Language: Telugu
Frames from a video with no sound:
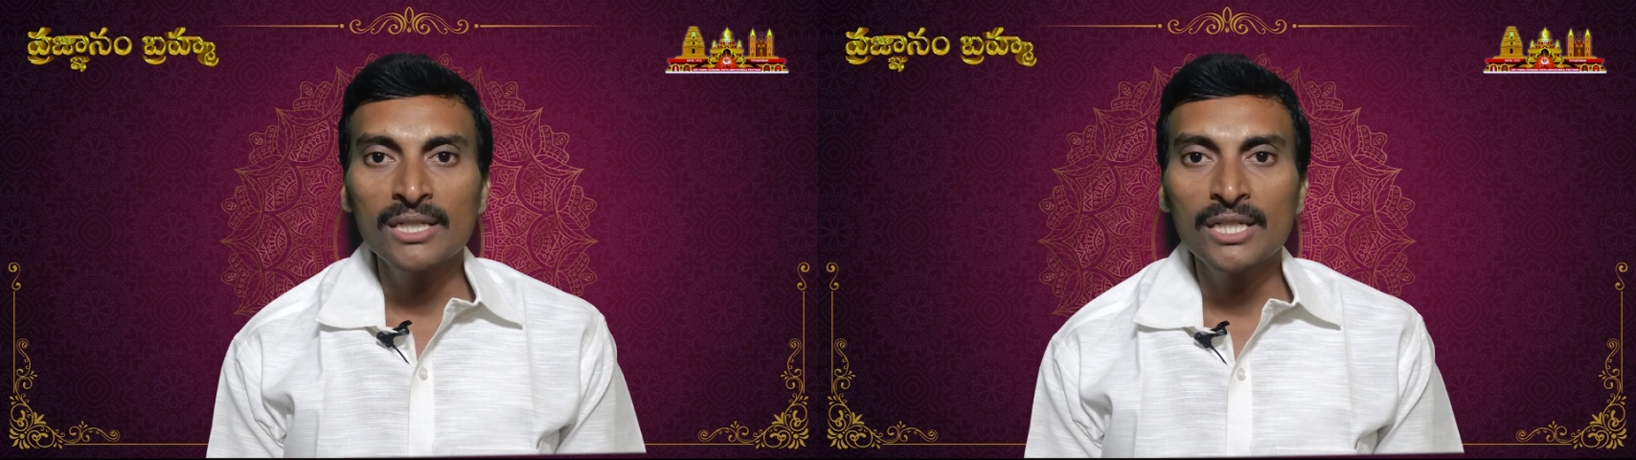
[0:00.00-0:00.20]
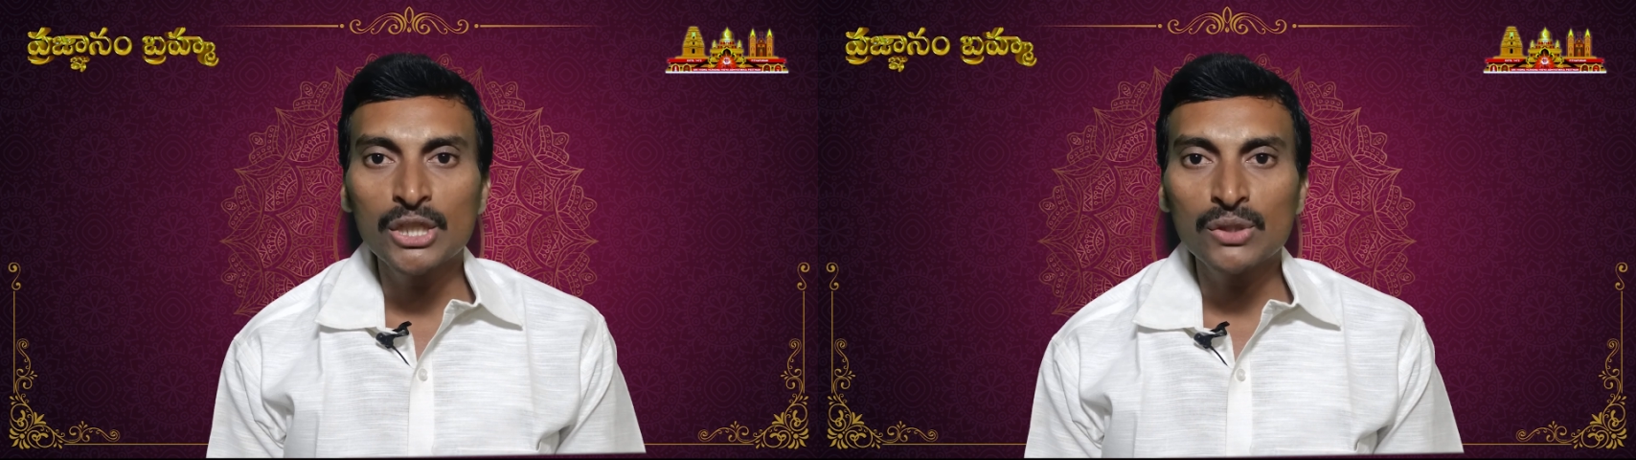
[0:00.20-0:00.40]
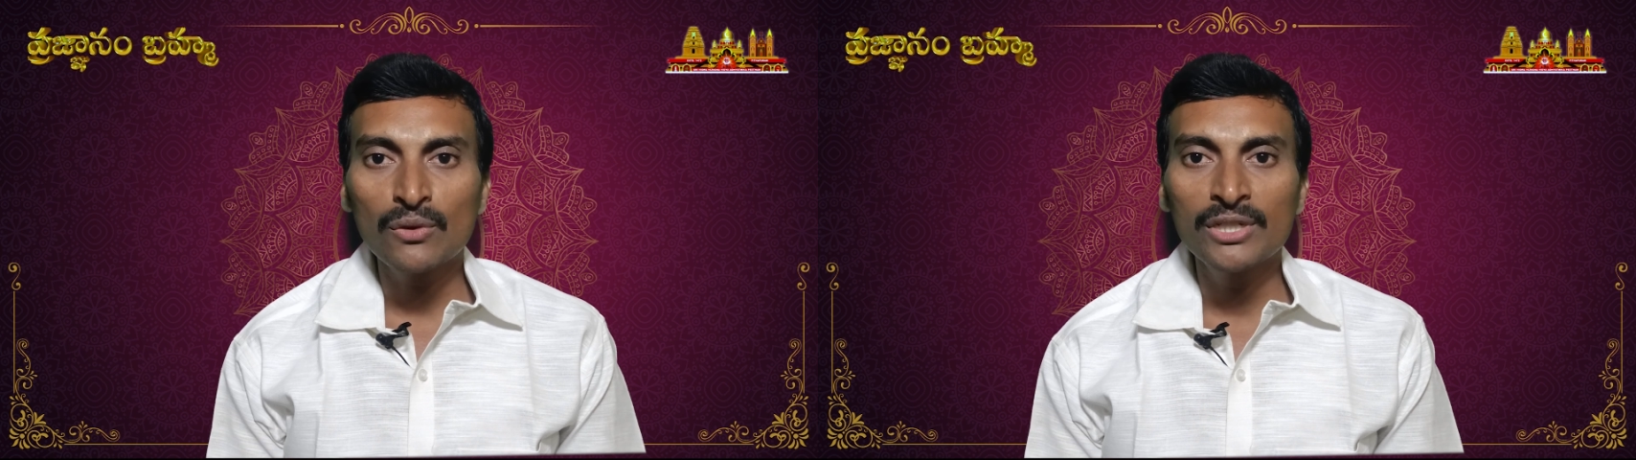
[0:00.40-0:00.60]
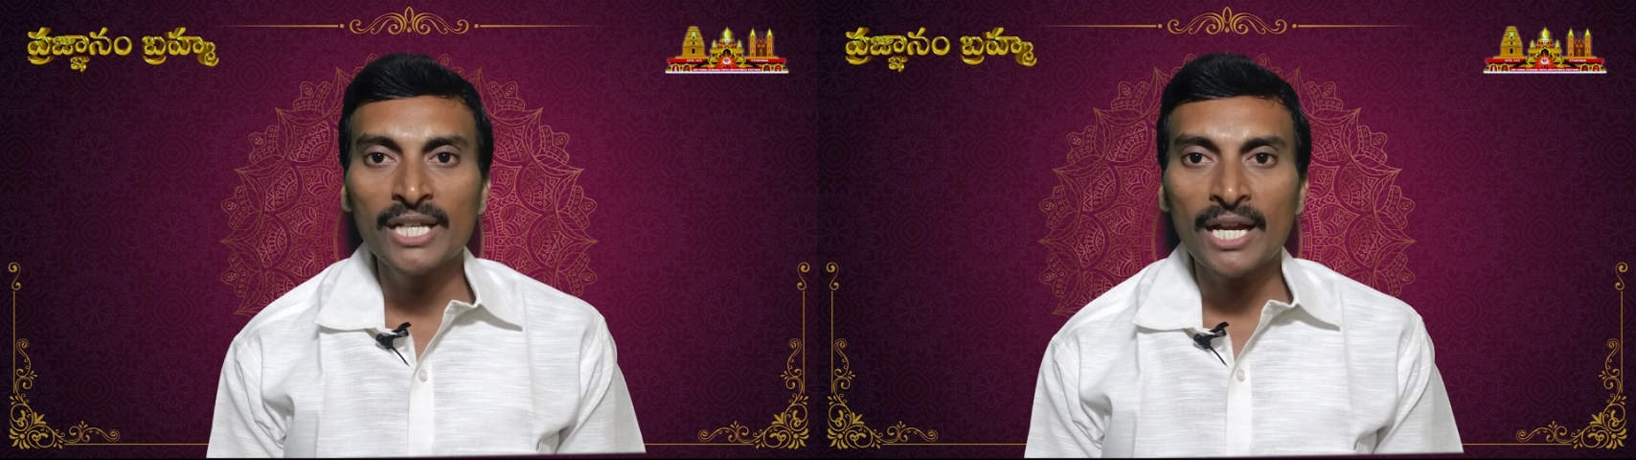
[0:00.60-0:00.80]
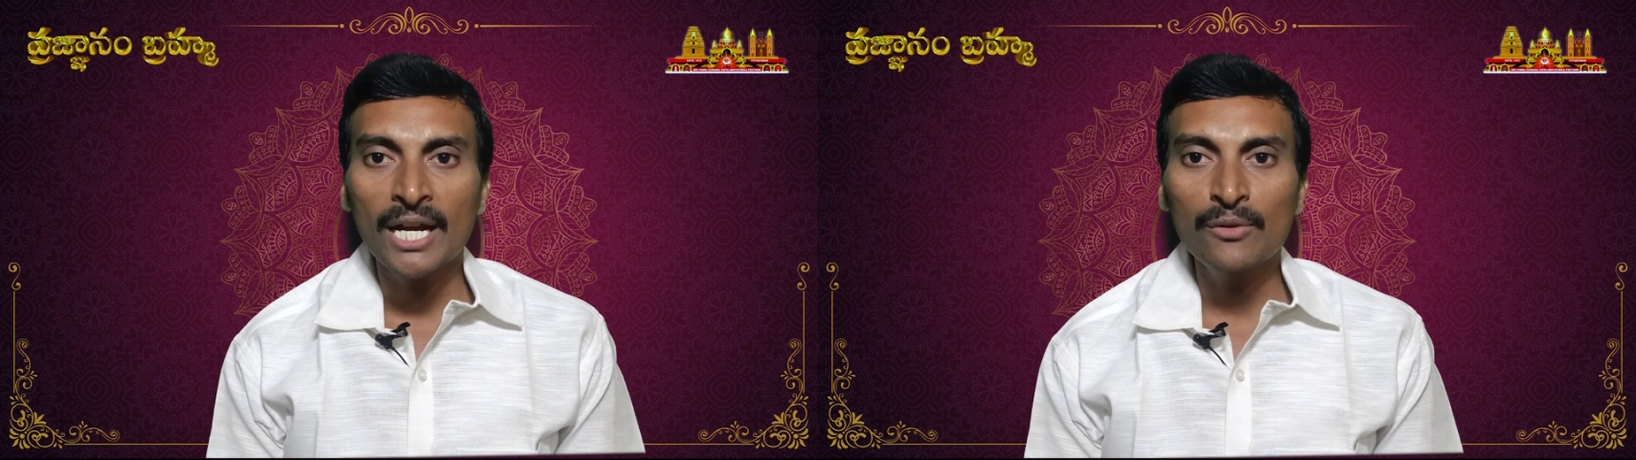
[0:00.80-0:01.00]
ఈశ్వరుడు
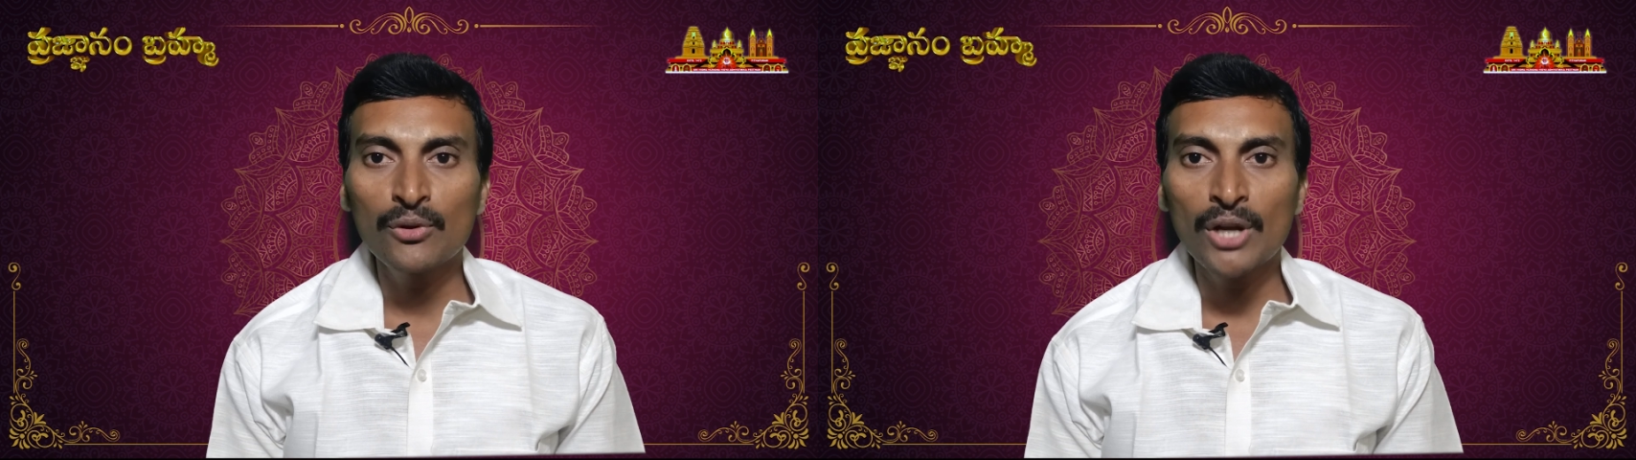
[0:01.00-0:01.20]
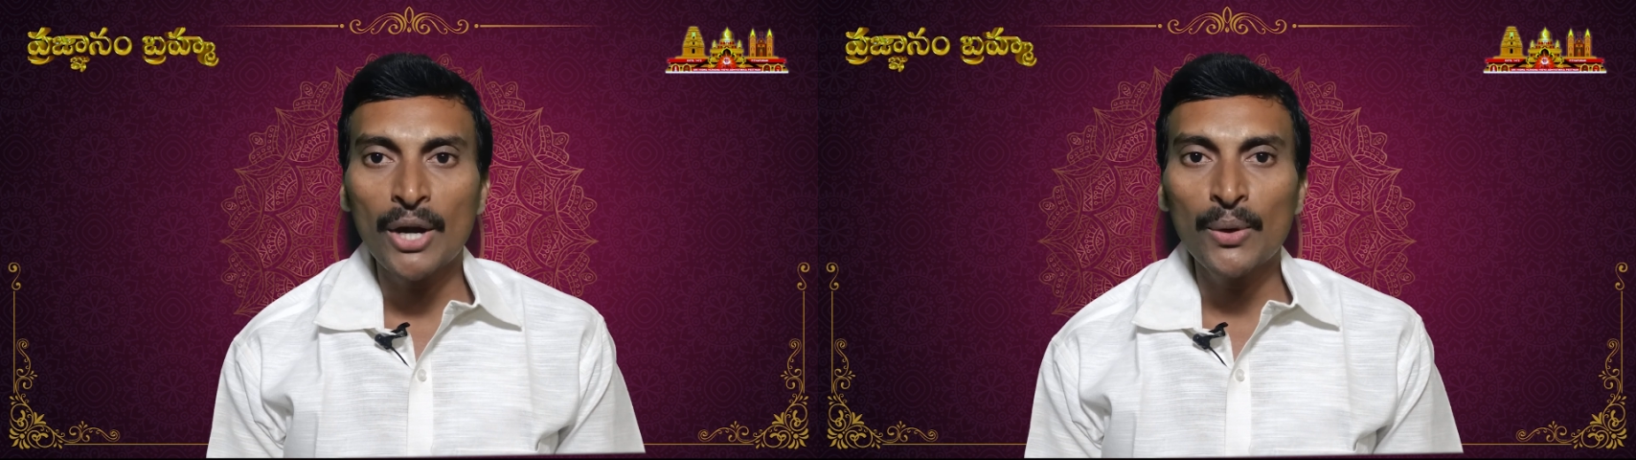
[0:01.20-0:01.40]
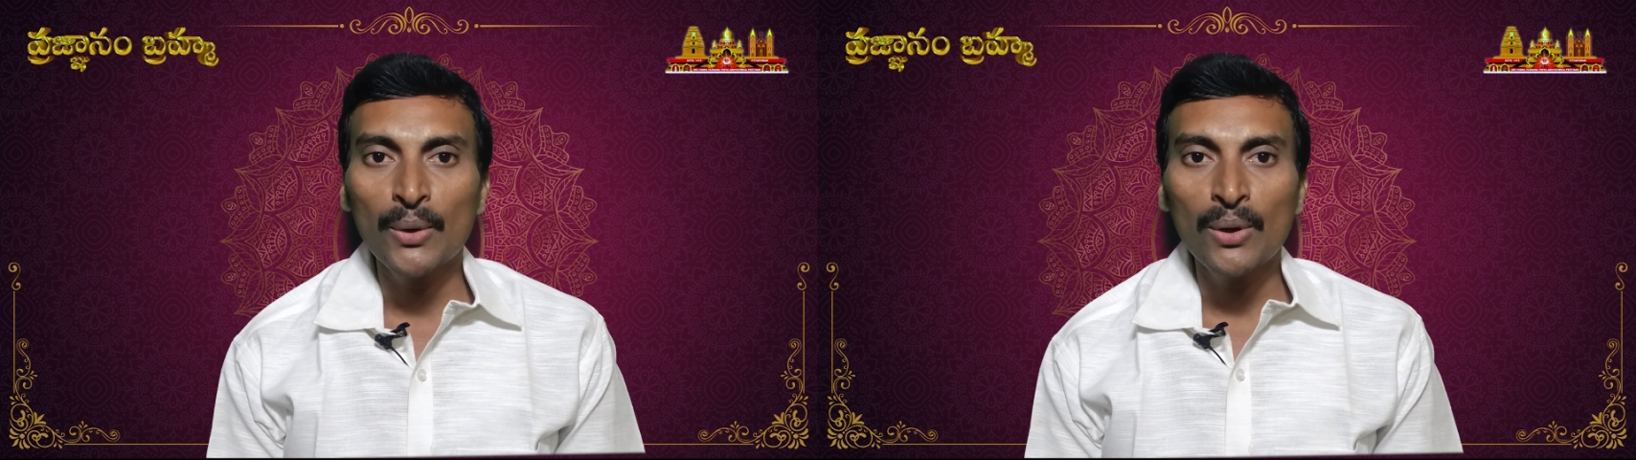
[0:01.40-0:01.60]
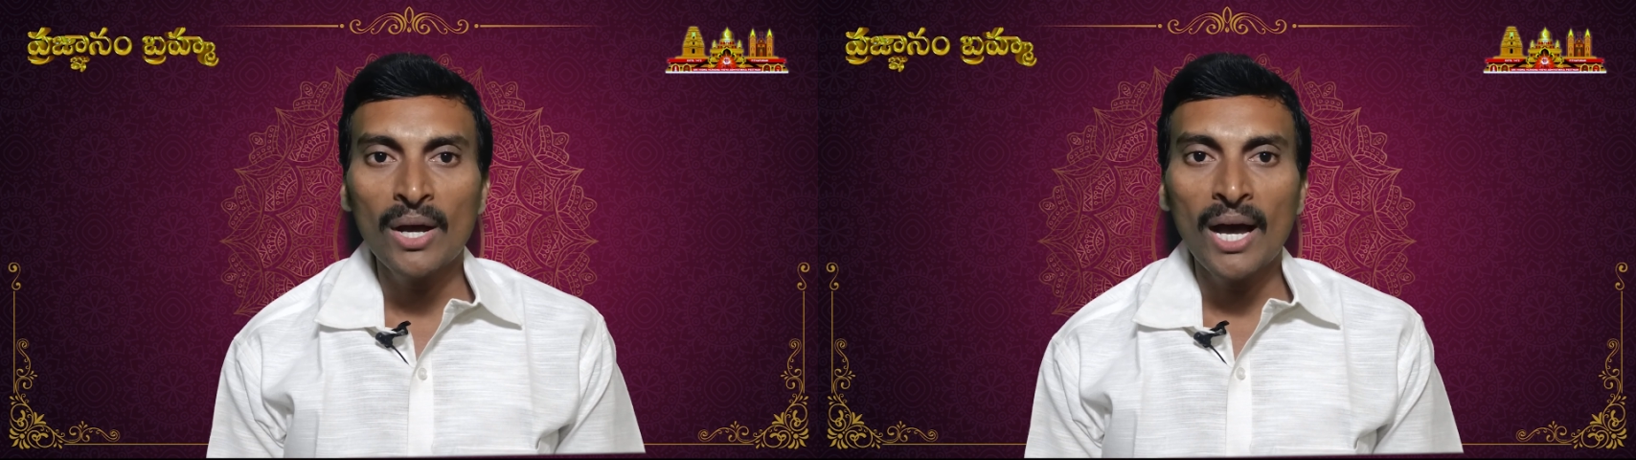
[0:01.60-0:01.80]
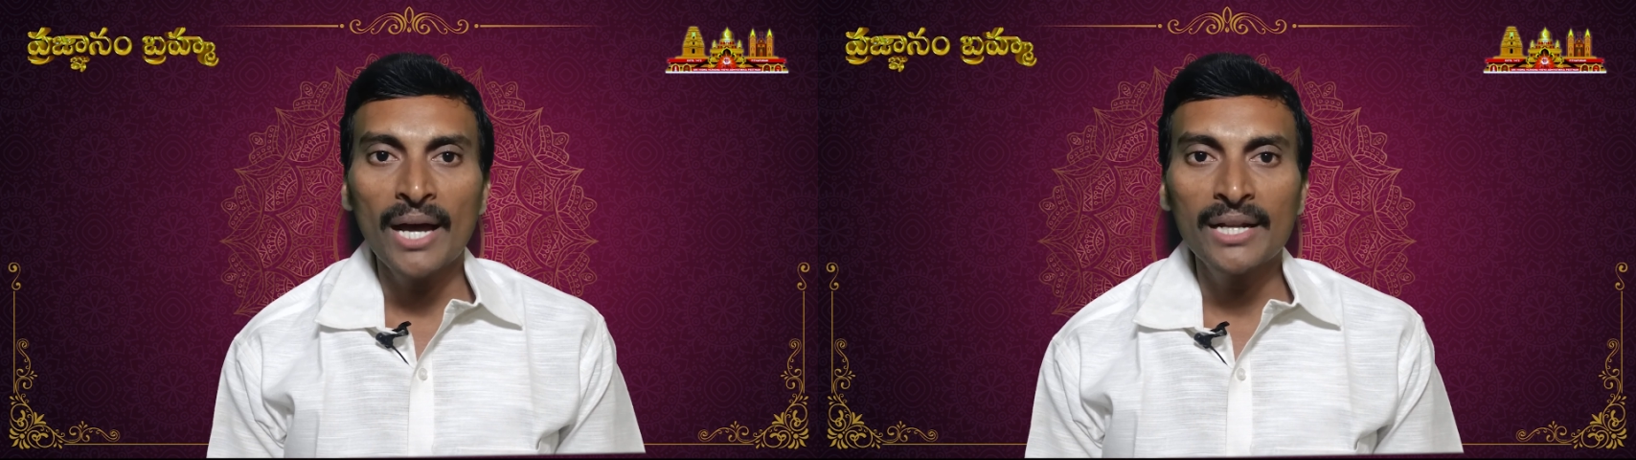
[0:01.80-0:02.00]
ఎక్కడ ఉన్నాడో
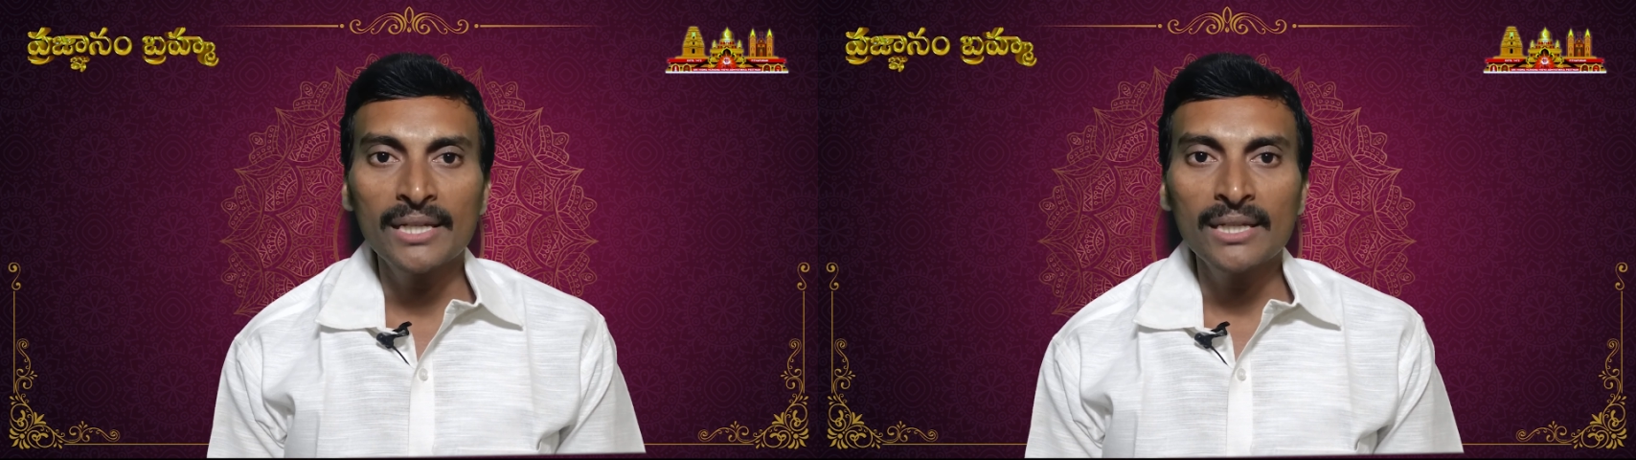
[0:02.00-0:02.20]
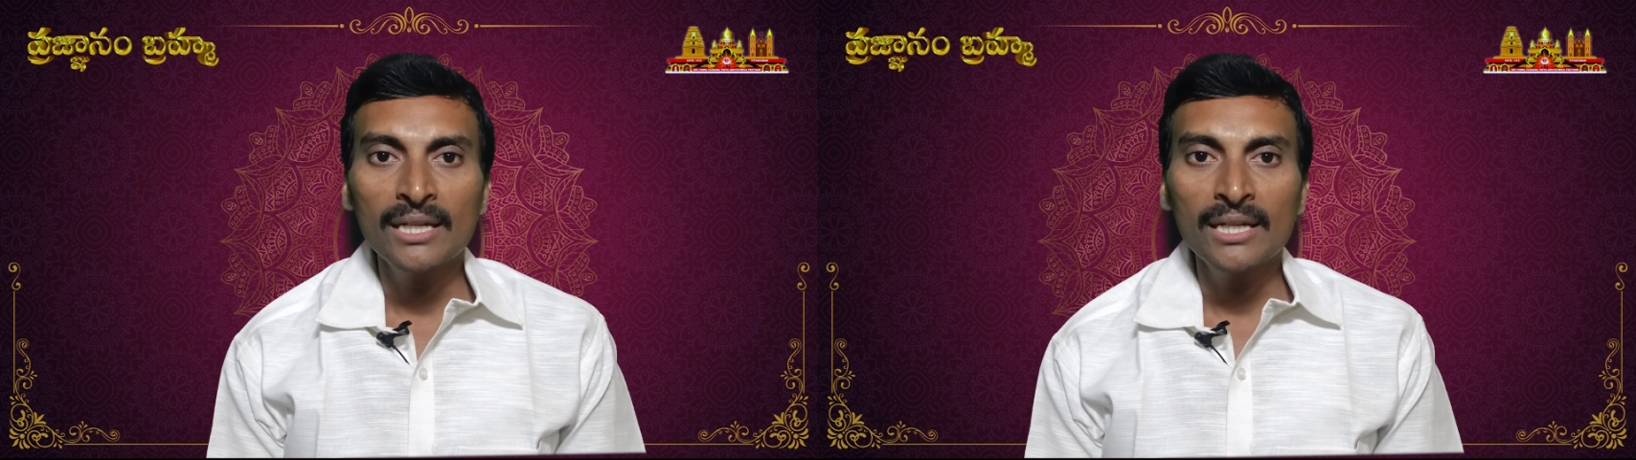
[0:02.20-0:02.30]
అని